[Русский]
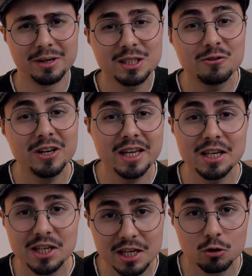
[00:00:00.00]
развели и
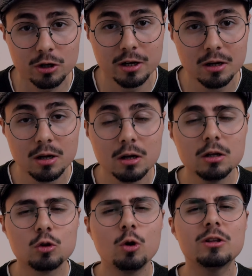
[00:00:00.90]
кинули,
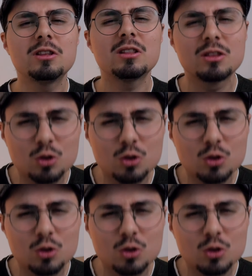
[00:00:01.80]
то это